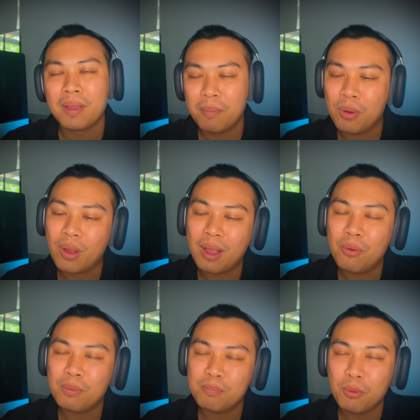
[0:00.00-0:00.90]
พอเข้า
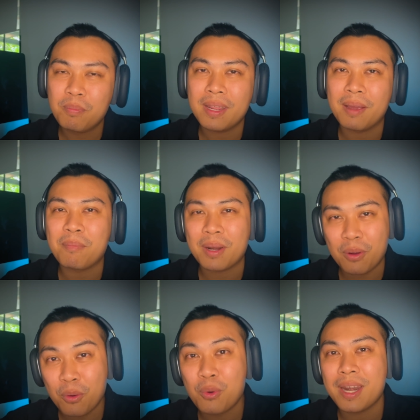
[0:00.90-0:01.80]
ปุ๊บเนี่ย มันก็
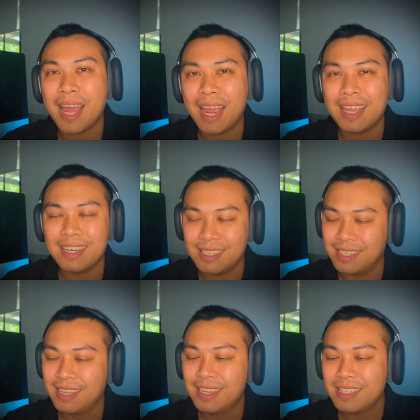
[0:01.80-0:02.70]
ขุดได้ เออ
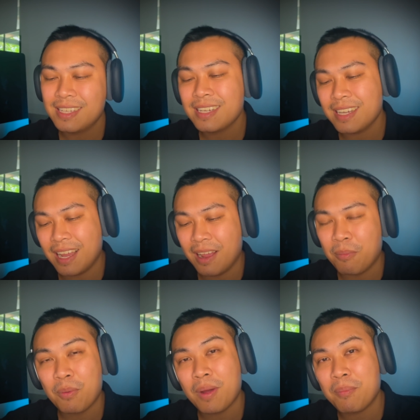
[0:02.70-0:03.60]
ซึ่งเอา
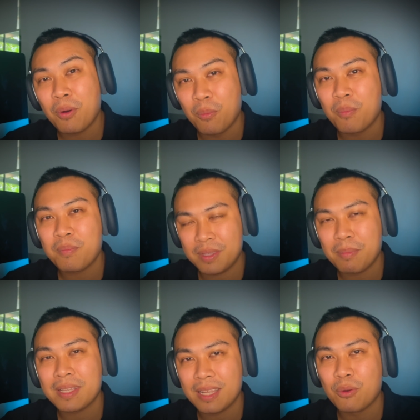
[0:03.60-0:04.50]
เป็นว่าผมจะ
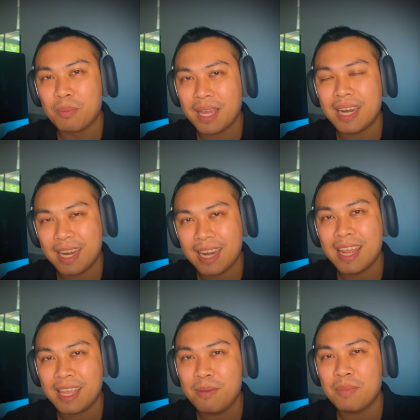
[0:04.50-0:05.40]
มาสรุปแล้วกันนะใน
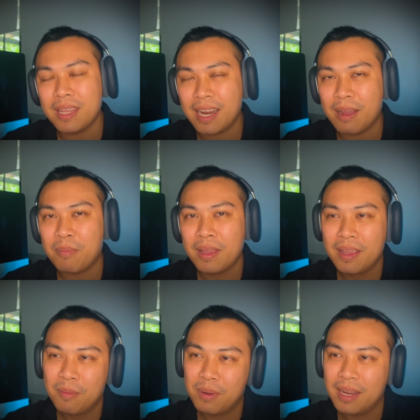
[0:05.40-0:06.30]
คลิปนี้นะครับ
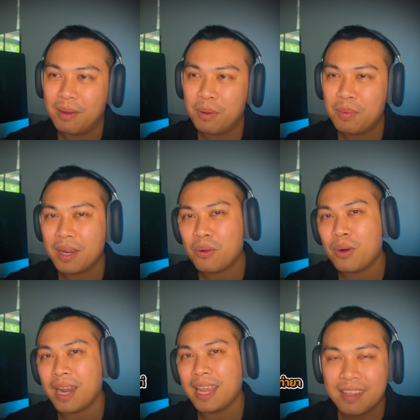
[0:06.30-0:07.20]
เผื่อเพื่อน ๆ คน
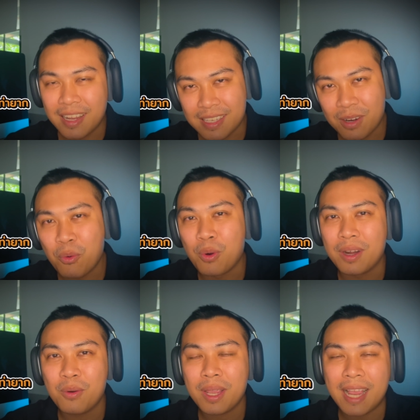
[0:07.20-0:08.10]
ไหนอยากจะขุด
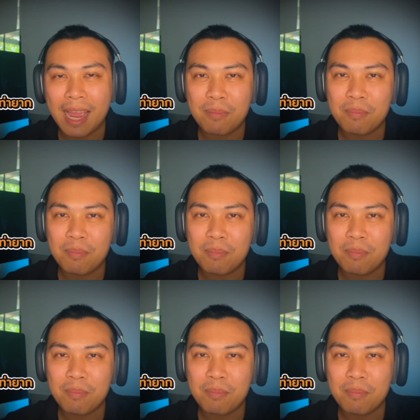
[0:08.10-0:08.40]
ด้วยการ